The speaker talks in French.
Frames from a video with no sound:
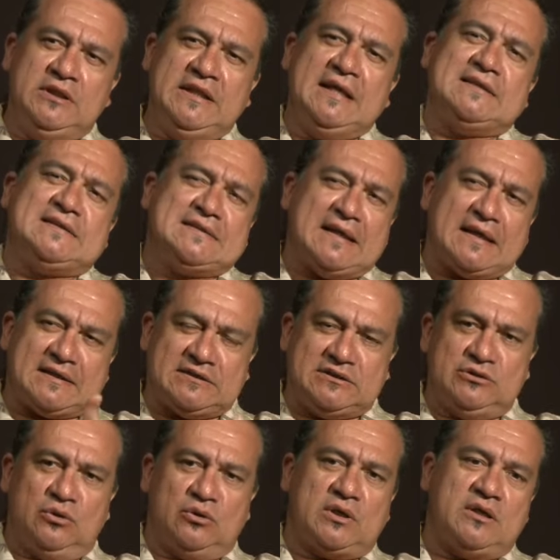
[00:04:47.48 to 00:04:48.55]
des
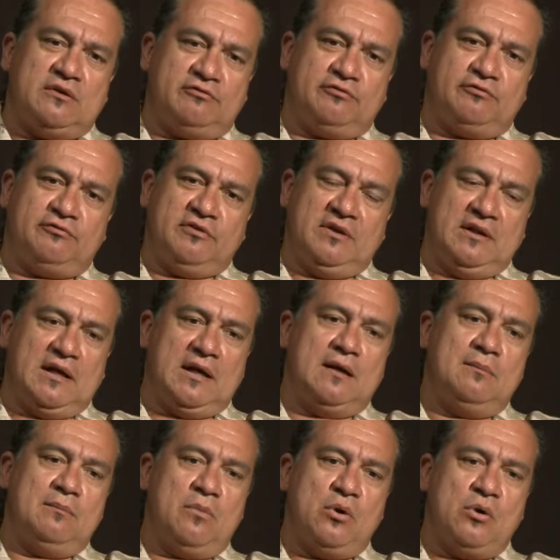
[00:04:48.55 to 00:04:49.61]
actions qui
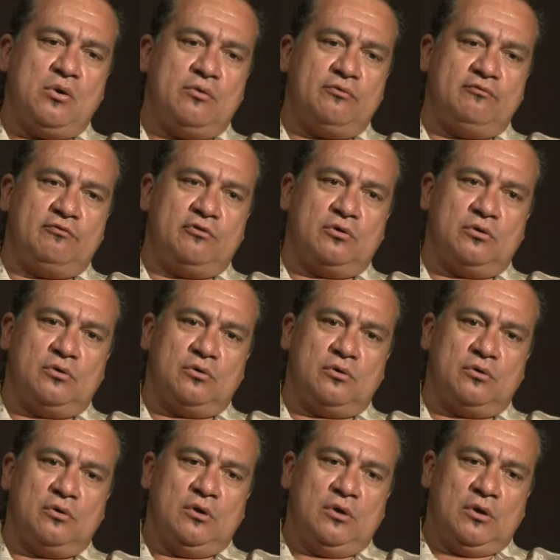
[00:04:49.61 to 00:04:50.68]
finalement
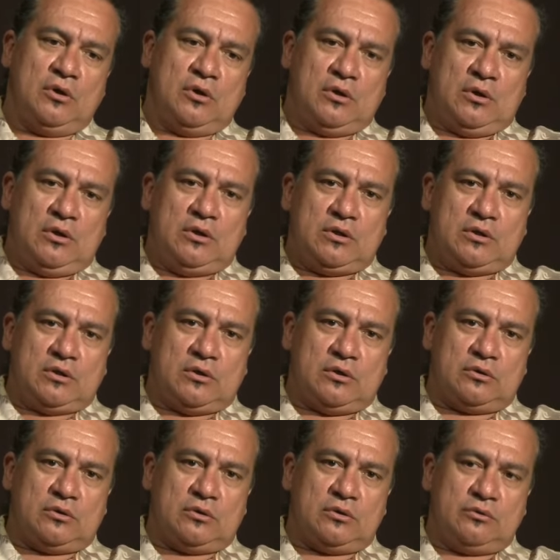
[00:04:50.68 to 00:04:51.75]
vont,
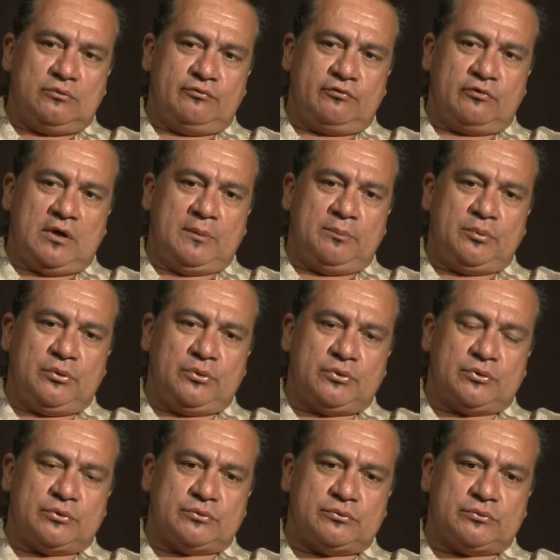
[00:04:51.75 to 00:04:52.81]
euh, vont un
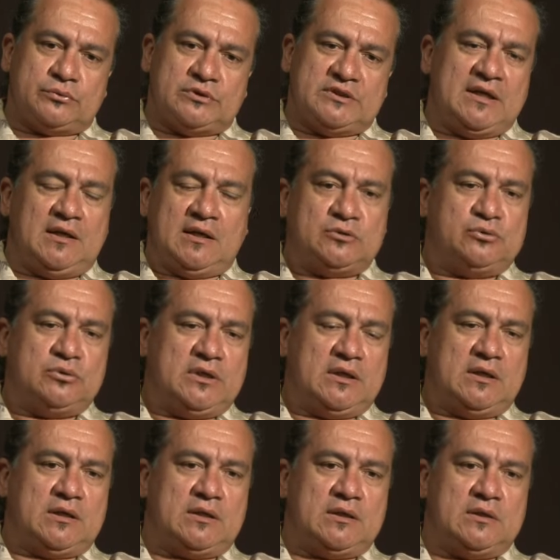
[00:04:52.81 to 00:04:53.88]
peu
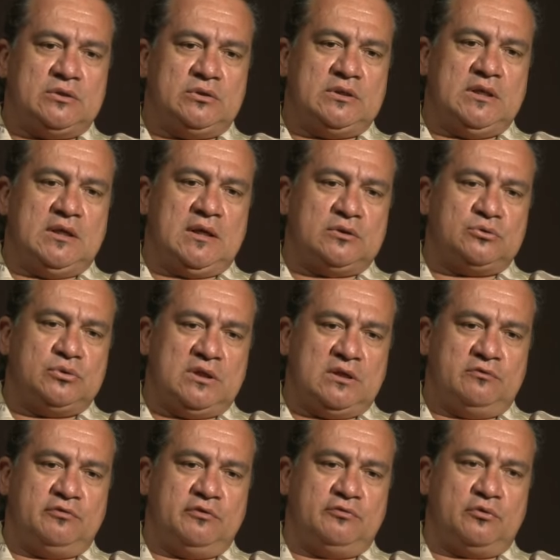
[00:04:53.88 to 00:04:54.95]
dénaturer, dénaturer
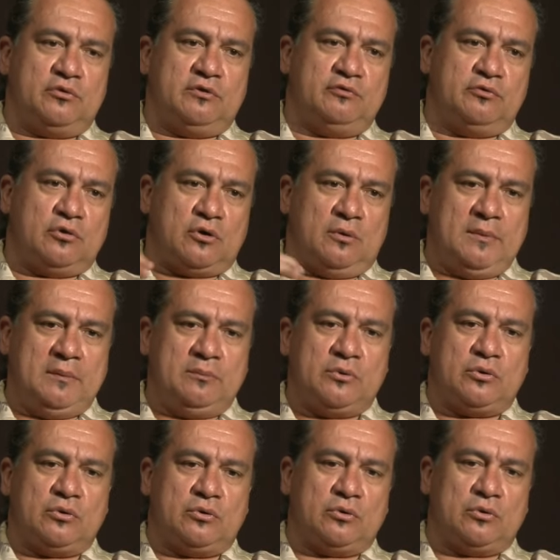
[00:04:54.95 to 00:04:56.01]
le FIFO. Il faut quand même
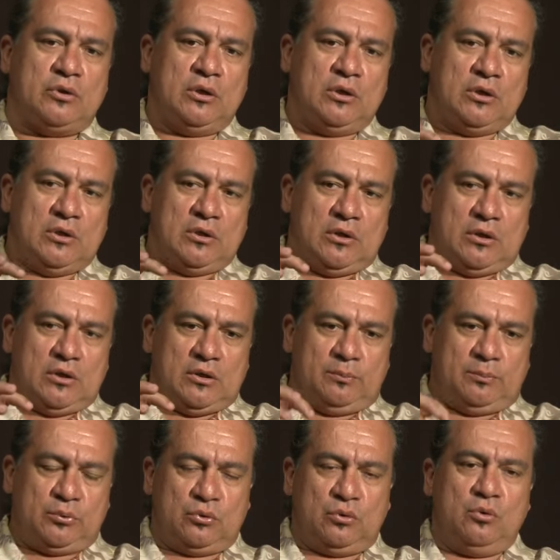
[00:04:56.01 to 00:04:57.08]
que,
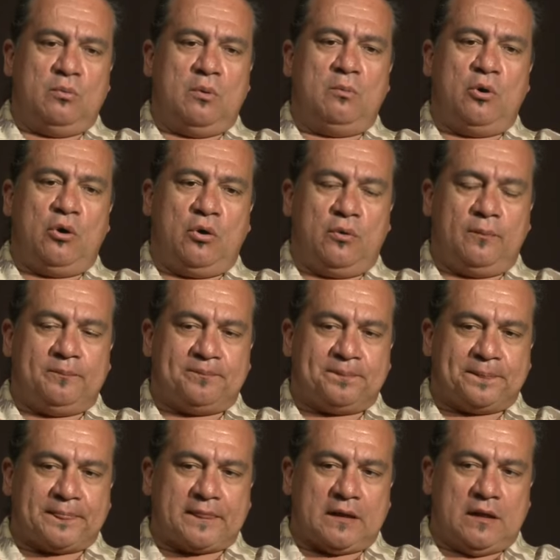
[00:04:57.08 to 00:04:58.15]
pour le moment,
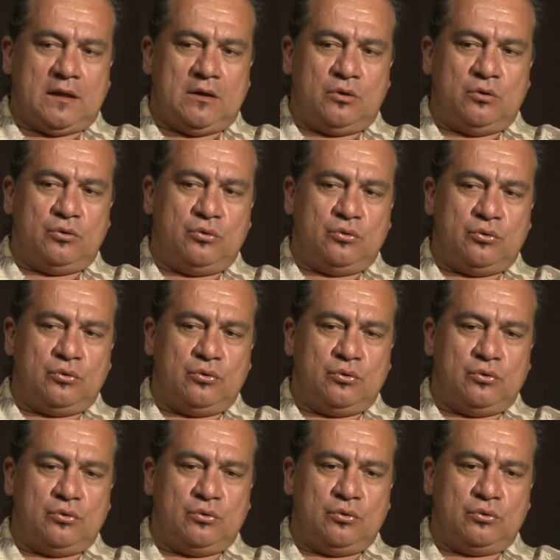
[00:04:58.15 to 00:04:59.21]

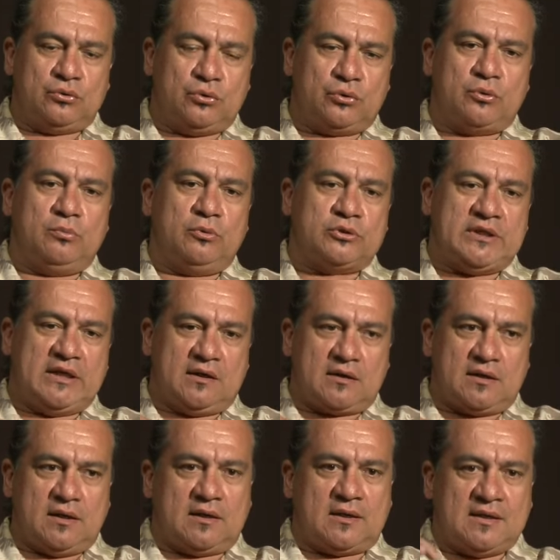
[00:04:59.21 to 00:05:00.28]
le, documentaire
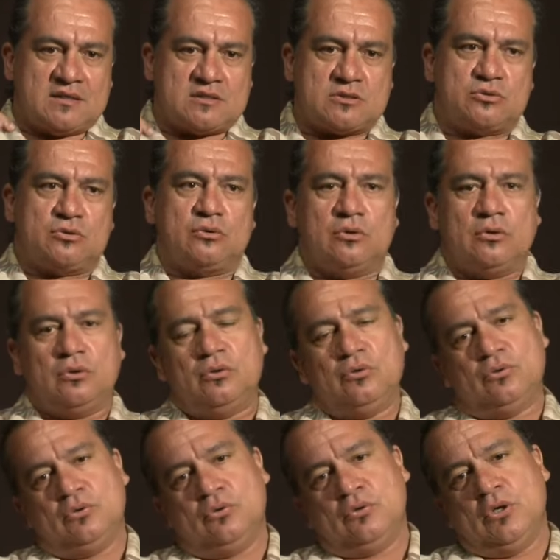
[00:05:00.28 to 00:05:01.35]
reste
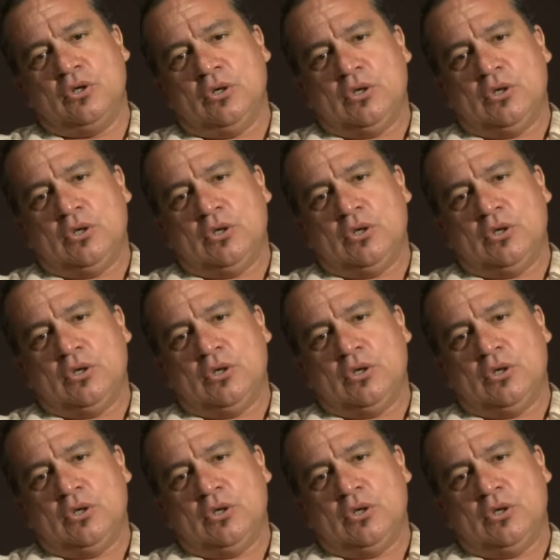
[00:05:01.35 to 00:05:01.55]
le,